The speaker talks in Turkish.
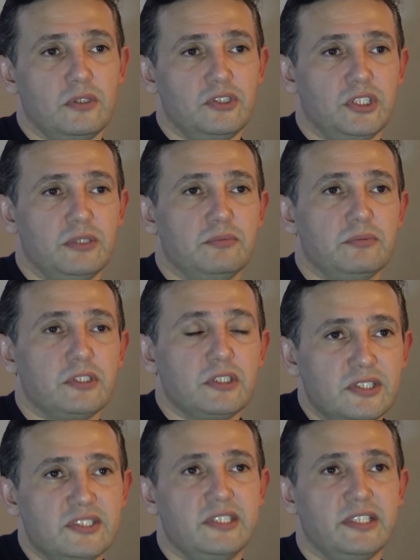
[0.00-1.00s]
işte
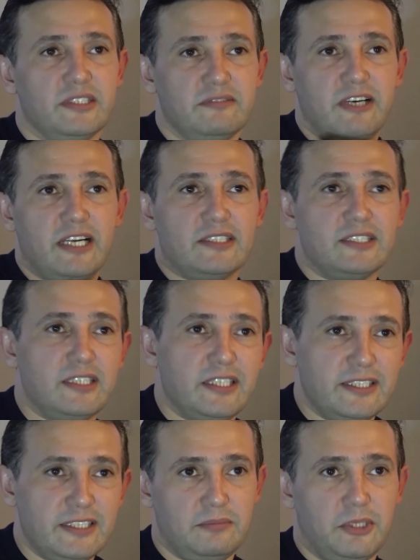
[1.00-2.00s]
kızlarını
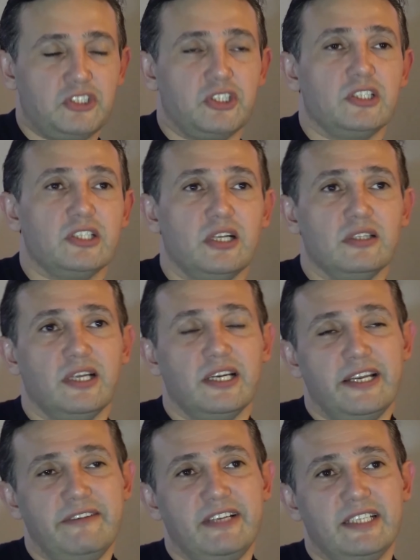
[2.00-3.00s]
verdikleri, başka
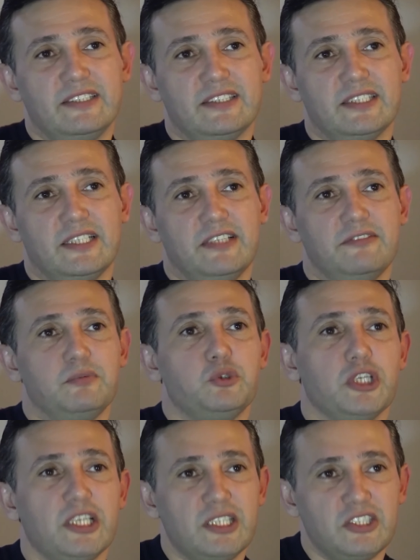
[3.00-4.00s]
krallarla evlendirdikleri ve bu
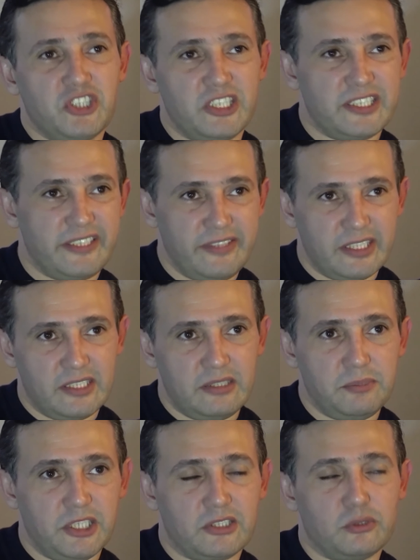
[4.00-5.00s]
şekilde şehir
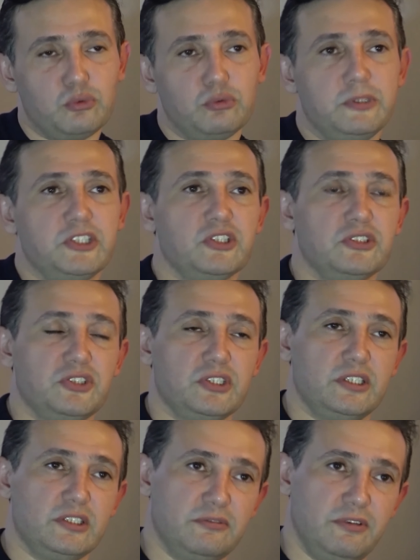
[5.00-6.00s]
devletlerini bir arada tutmaya
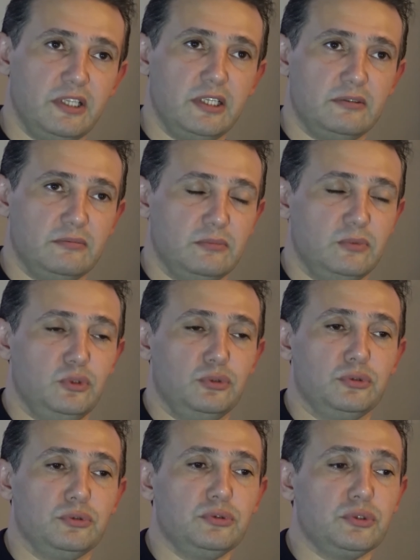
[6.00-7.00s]
çalıştıklarını falan
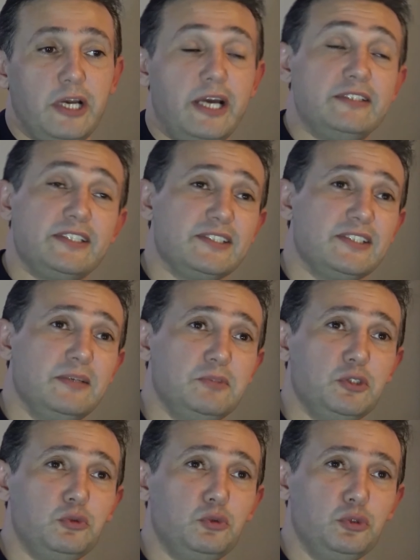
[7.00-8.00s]
görüyoruz. Enteresan
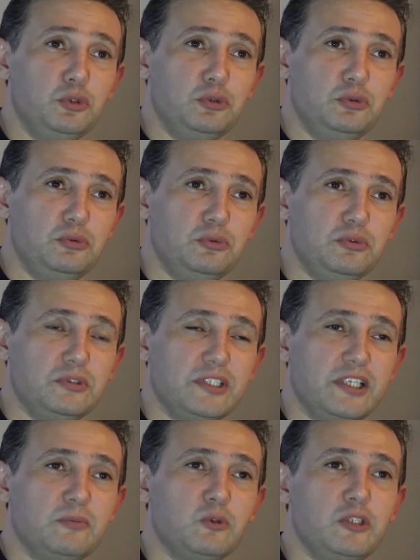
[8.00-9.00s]
bir de düğün
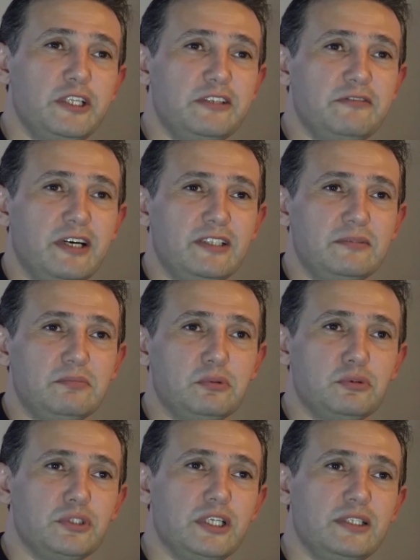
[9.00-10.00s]
seremonileri var.
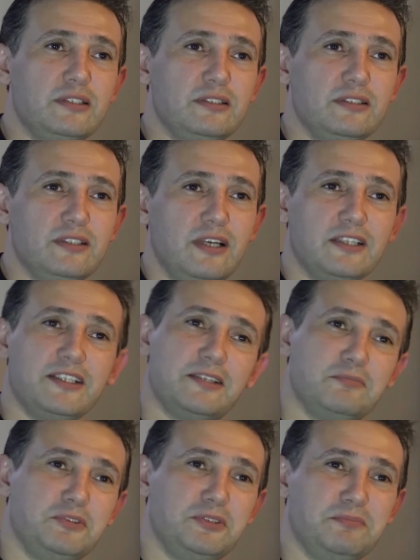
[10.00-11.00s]
Bunu da
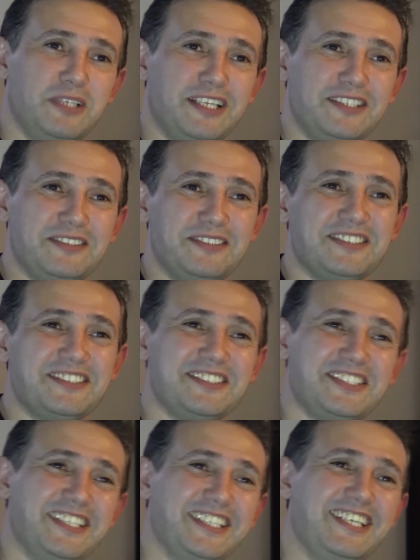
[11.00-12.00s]
anlatmayayım yani
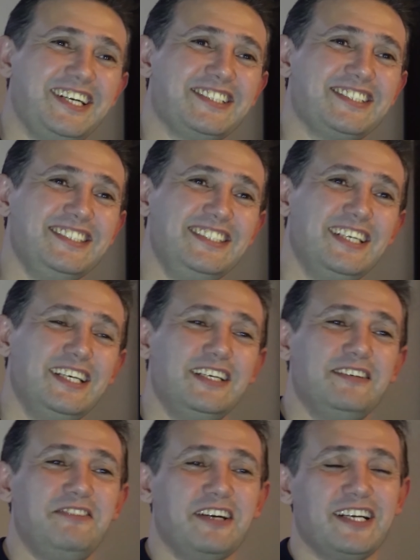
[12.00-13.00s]
e, şeyde kalsın.
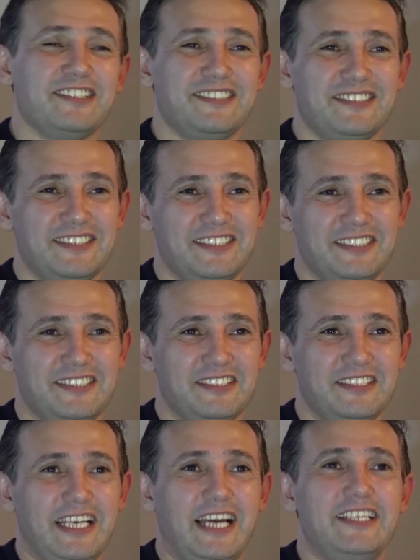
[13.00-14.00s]
Fakat e,
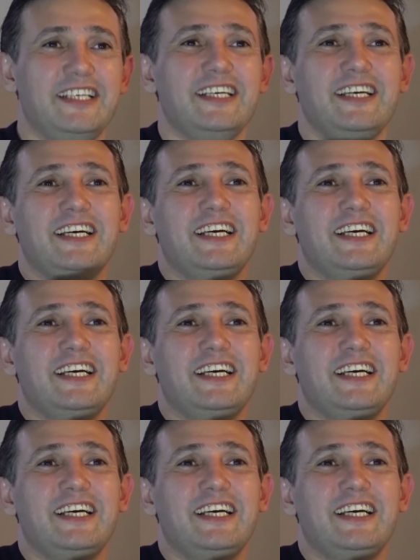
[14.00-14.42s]
yani